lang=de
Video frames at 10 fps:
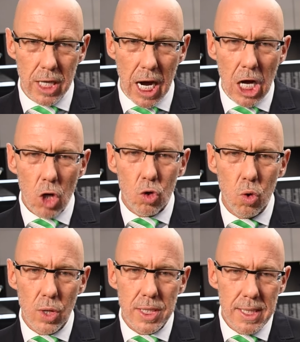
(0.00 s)
Ja,
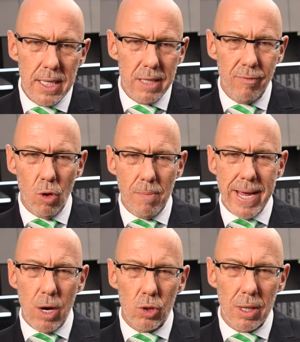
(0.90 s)
Cook sieht die wohl
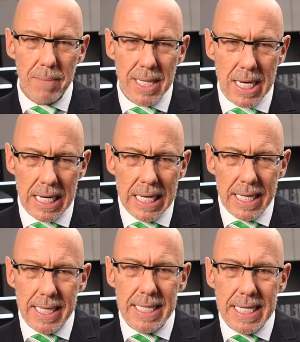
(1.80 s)
mehr oder minder
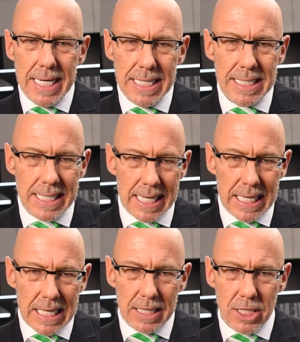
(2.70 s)
in Indien.